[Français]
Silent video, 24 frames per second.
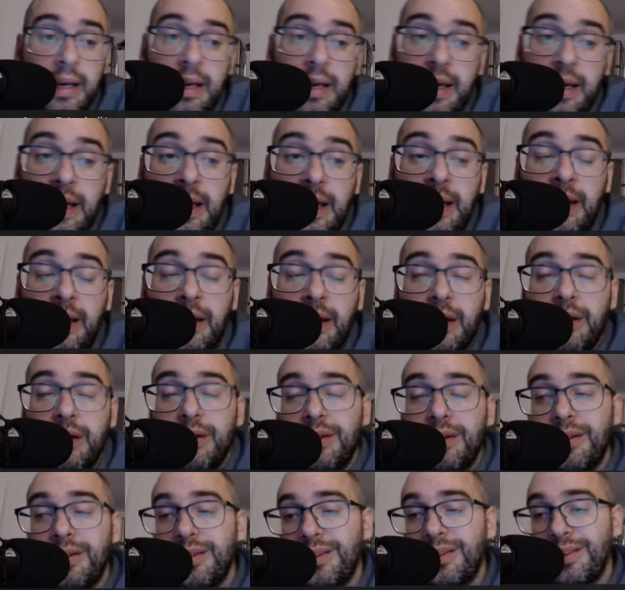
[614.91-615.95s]
et
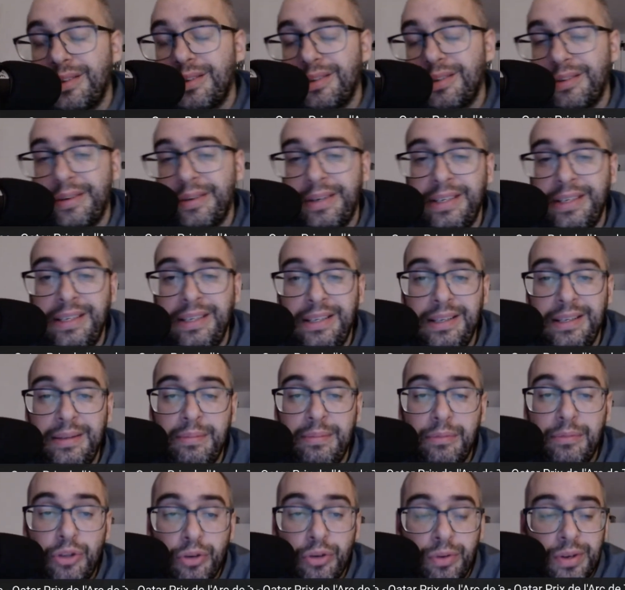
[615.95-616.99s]
il
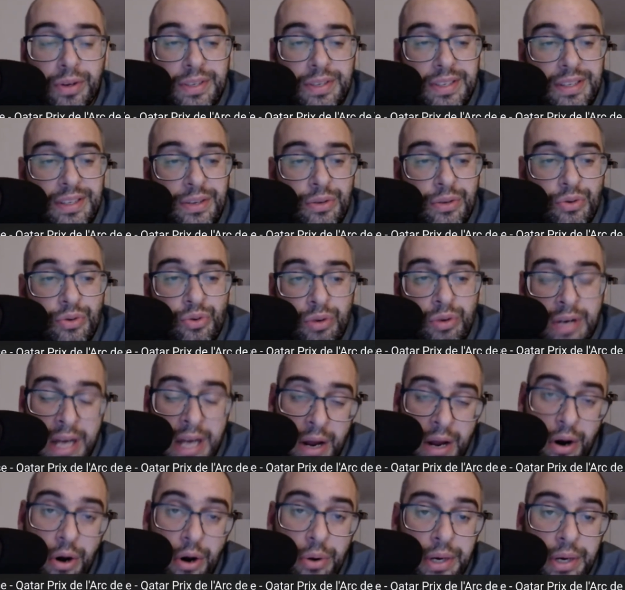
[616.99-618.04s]
devançait ce
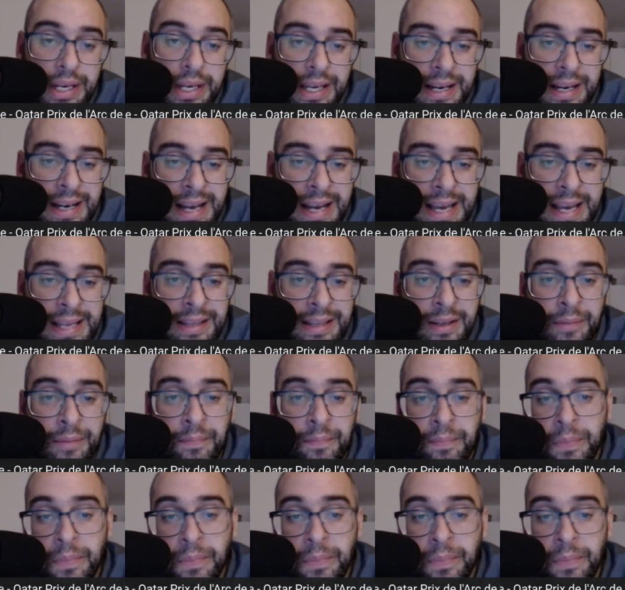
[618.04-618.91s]
jour-là Hurricane Lane